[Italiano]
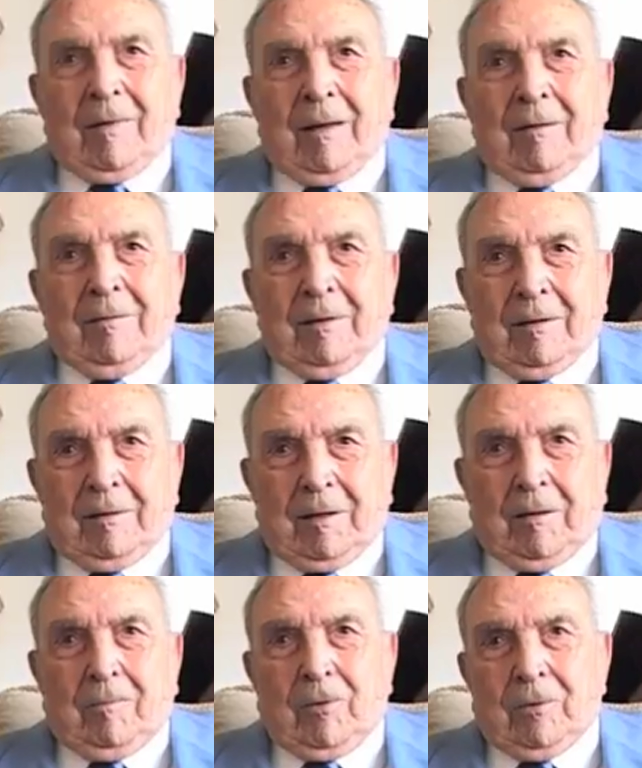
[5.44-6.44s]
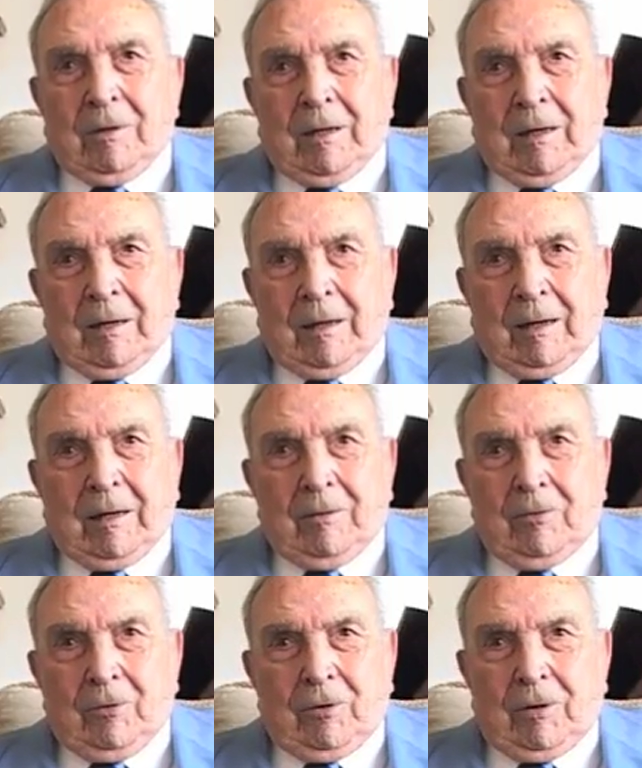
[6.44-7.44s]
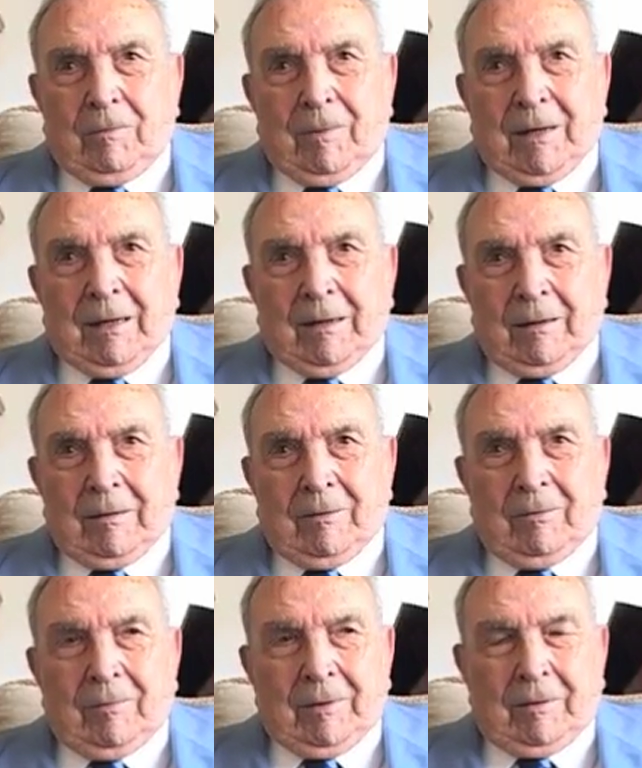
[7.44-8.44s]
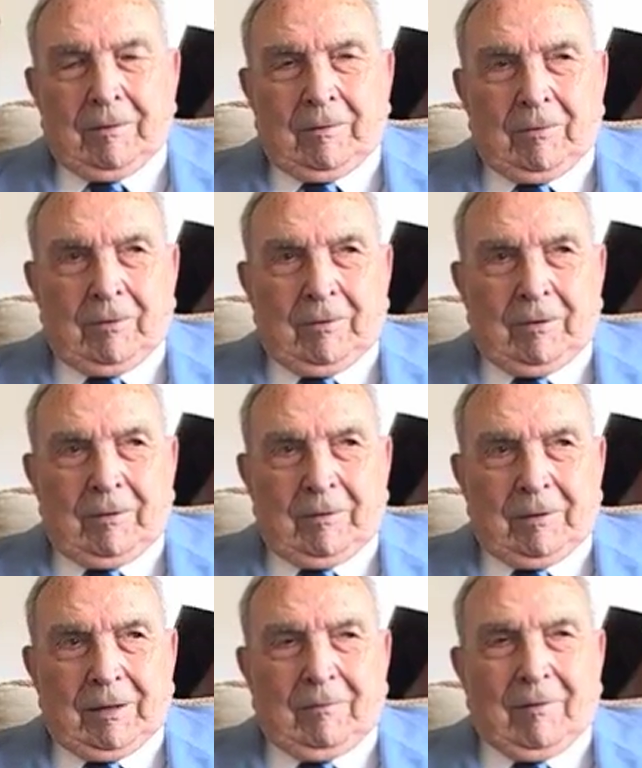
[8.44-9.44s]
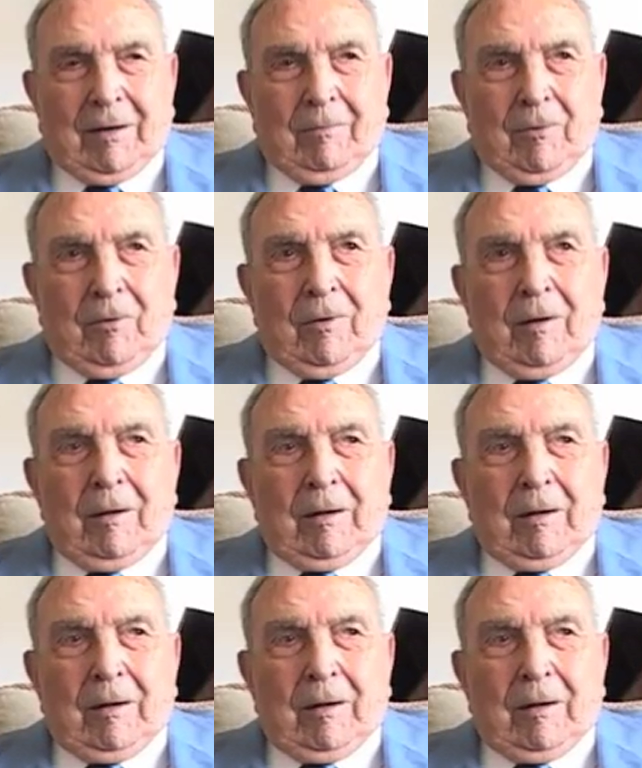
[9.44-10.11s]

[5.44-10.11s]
e sentimmo dalle radio dei bar dove noi stavamo